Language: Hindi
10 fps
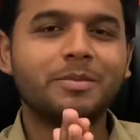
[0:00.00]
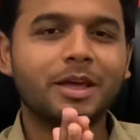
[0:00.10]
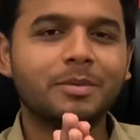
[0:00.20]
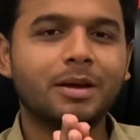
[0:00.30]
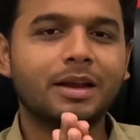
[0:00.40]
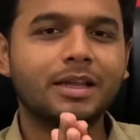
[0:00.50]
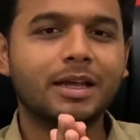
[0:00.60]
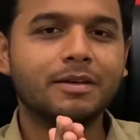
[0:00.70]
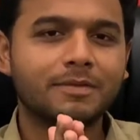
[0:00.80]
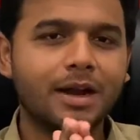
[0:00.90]
मेहरबानी
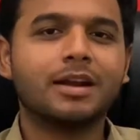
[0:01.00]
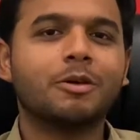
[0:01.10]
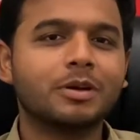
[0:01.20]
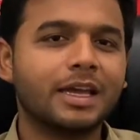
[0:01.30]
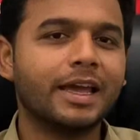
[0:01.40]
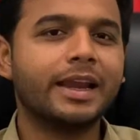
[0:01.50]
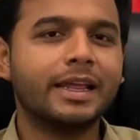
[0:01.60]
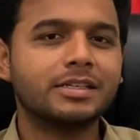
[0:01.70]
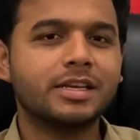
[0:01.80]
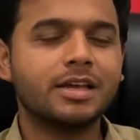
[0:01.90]
है वन डाउन खेल
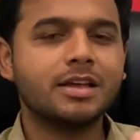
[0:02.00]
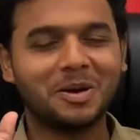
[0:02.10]
नीचे